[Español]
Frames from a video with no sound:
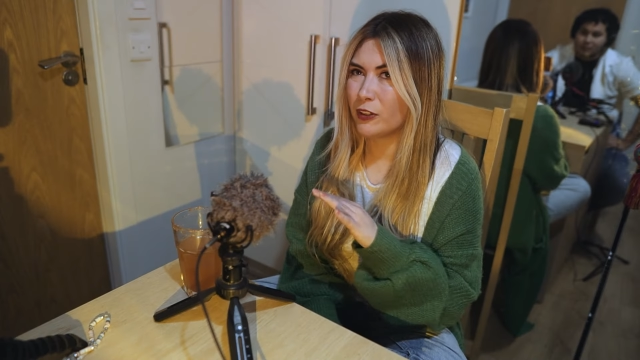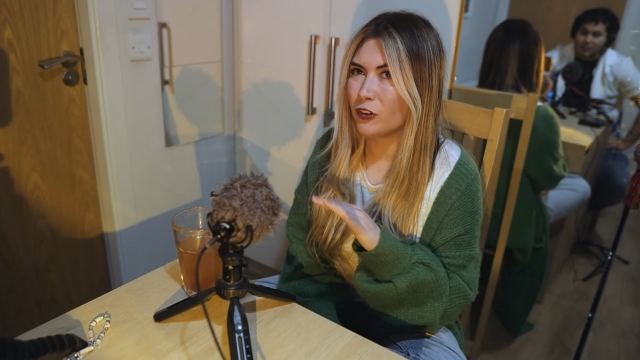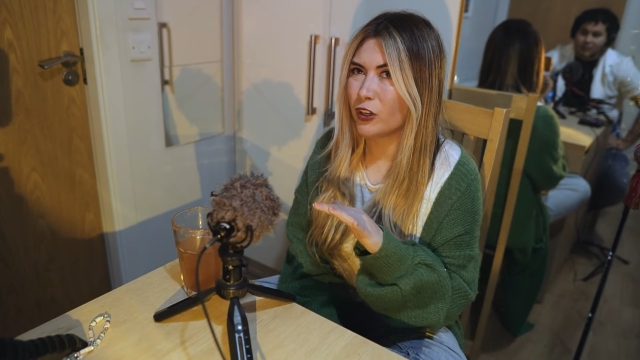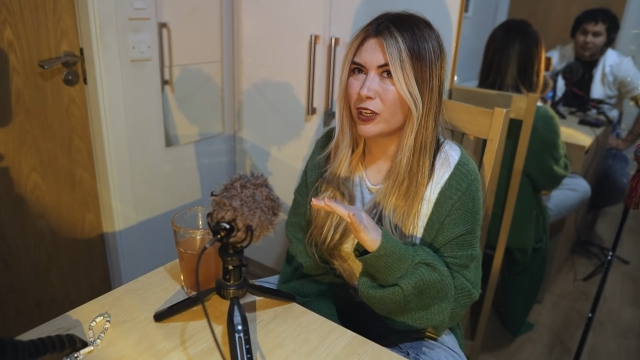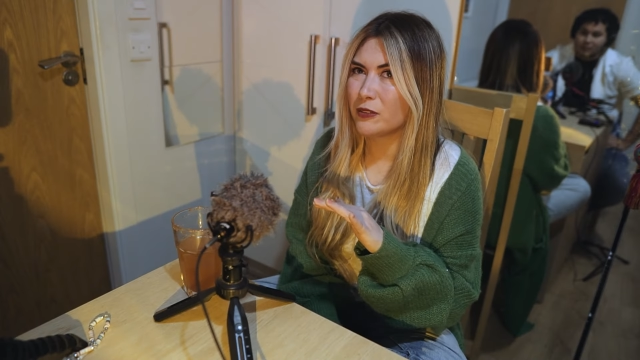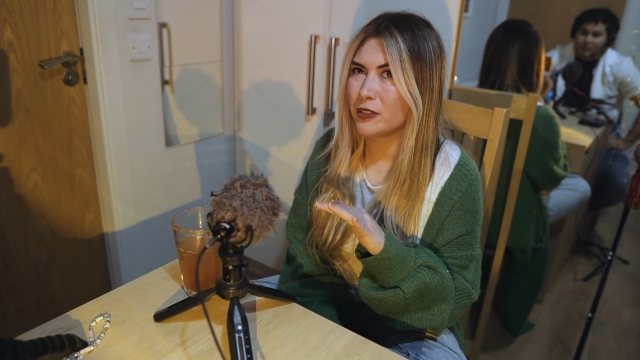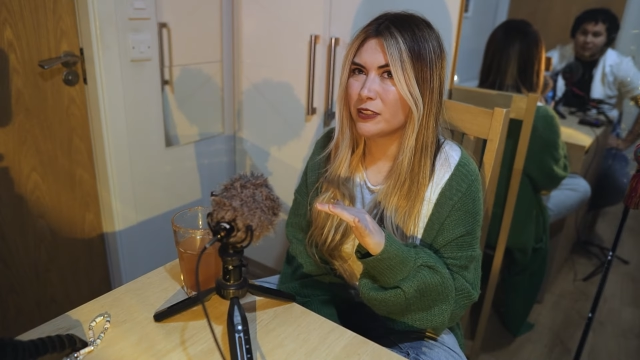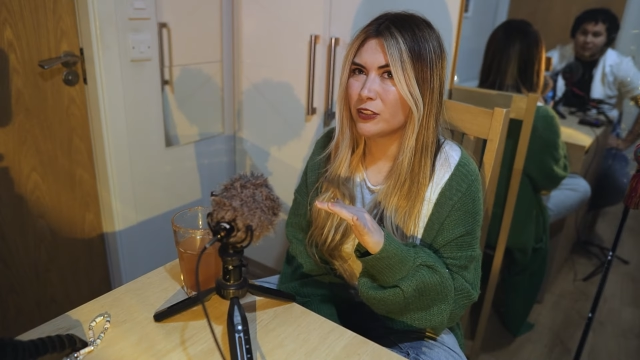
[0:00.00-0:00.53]
creo
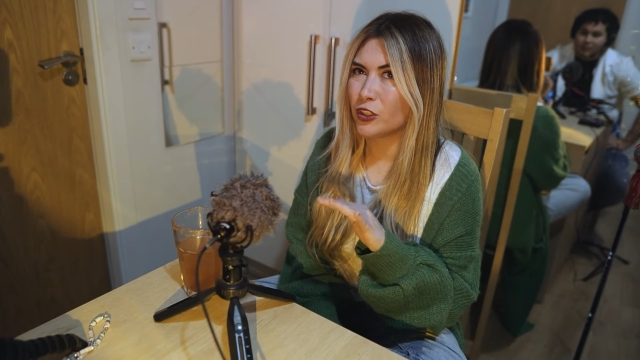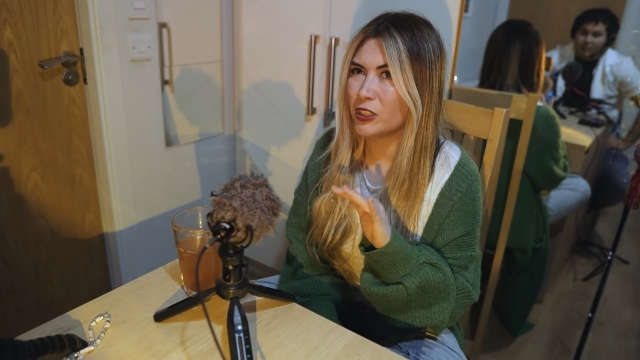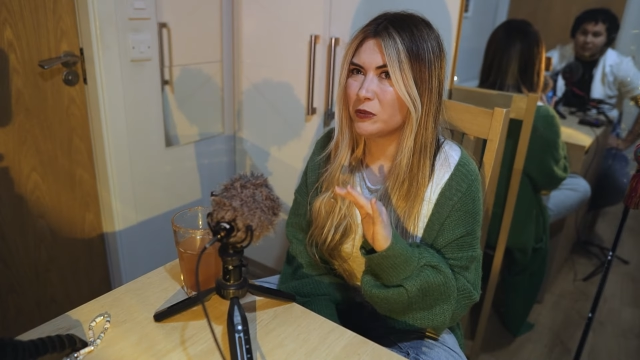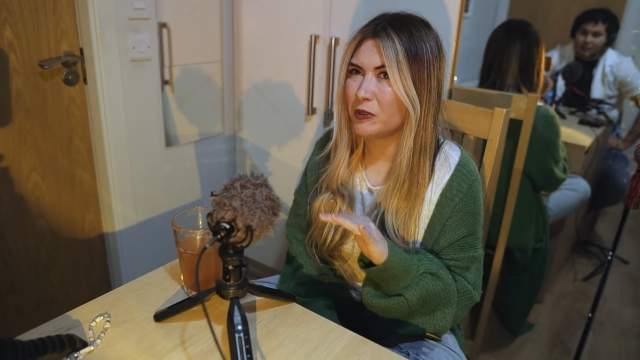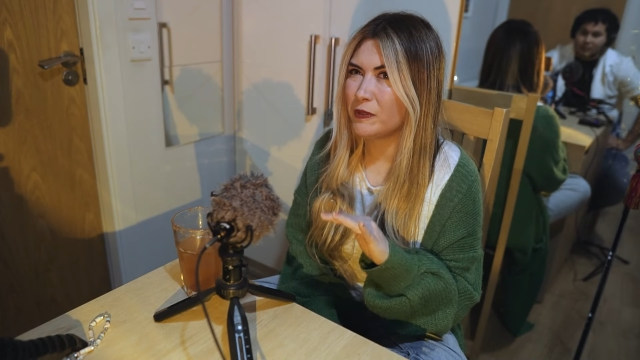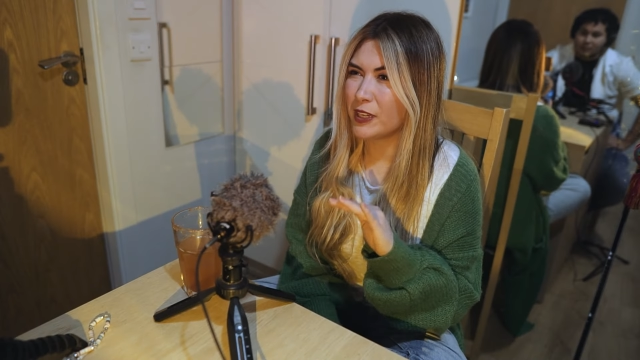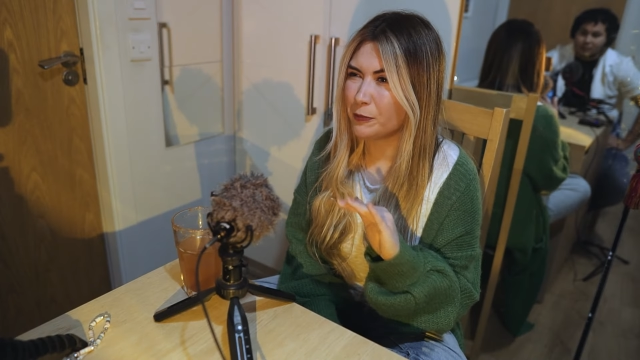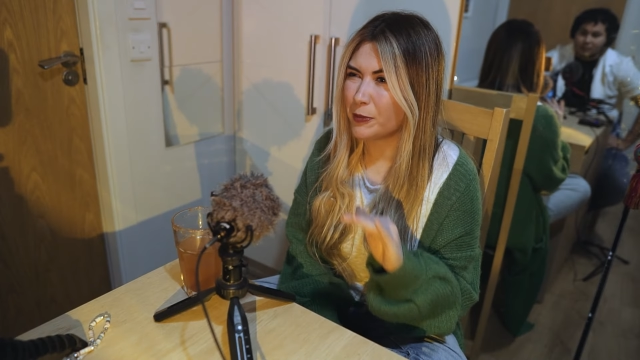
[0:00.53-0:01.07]
que donde
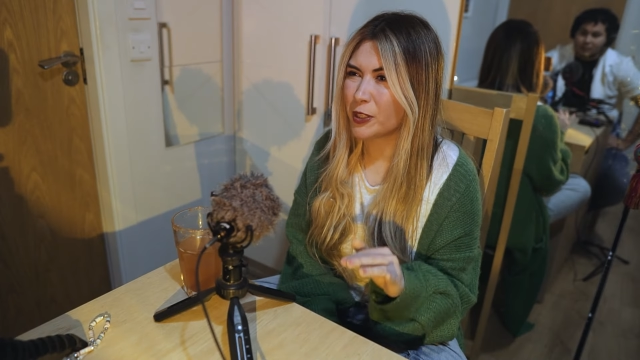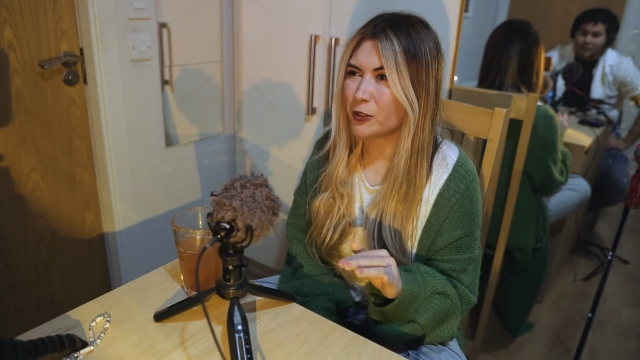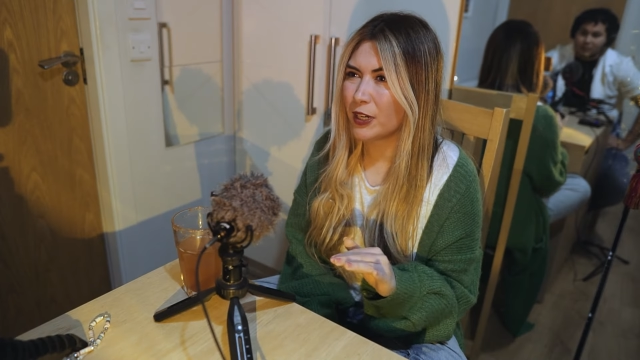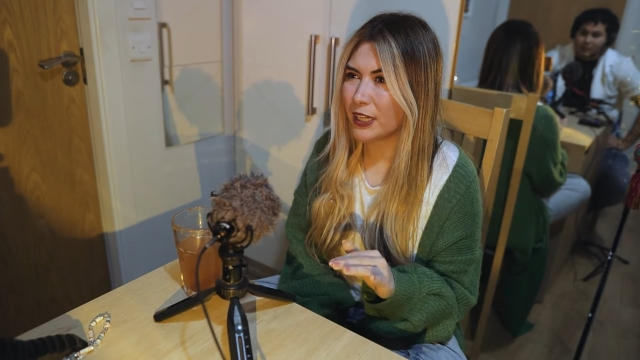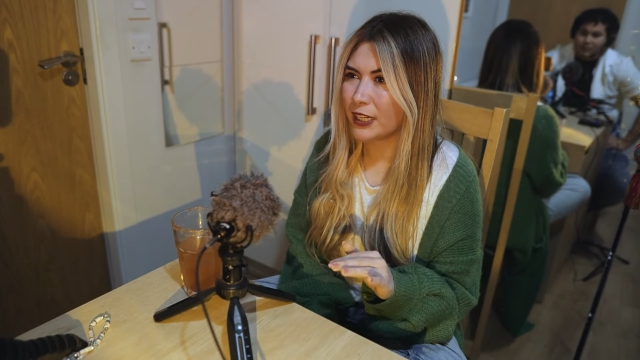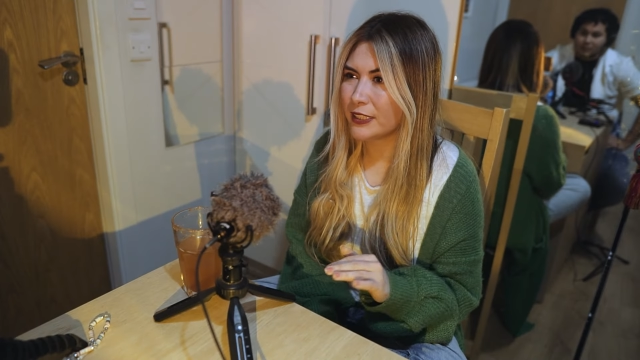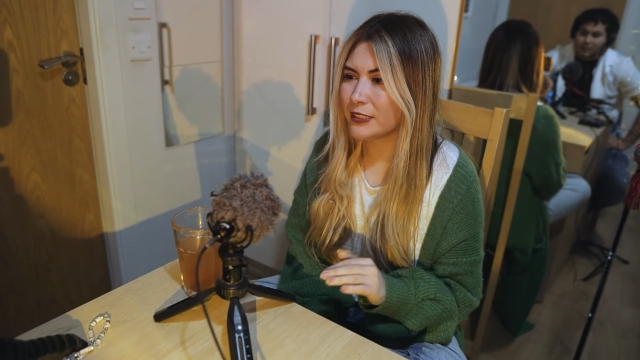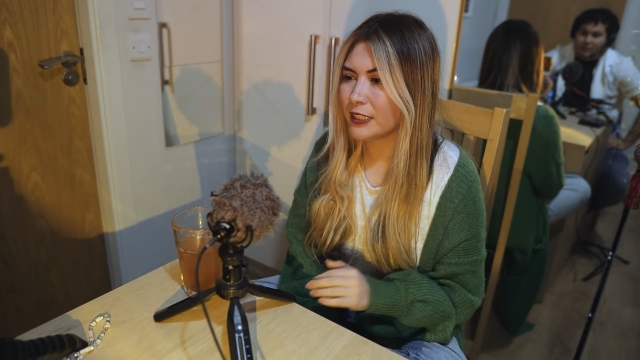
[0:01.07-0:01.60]
vivía perdió
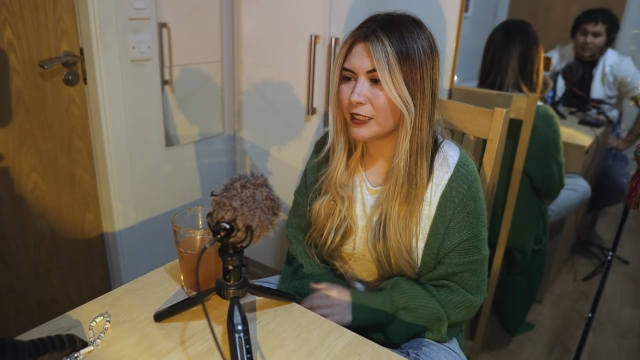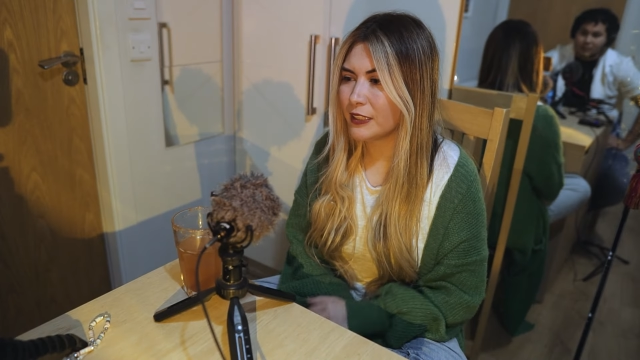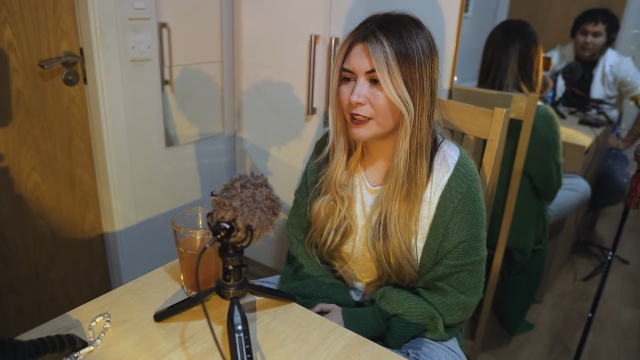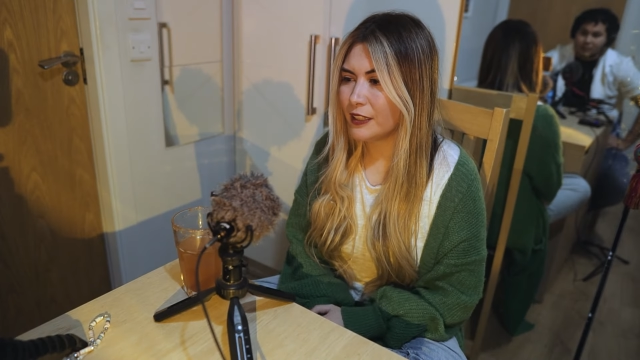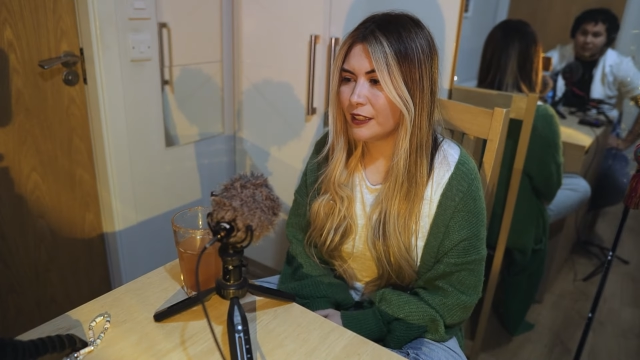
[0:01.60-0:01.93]
la casa.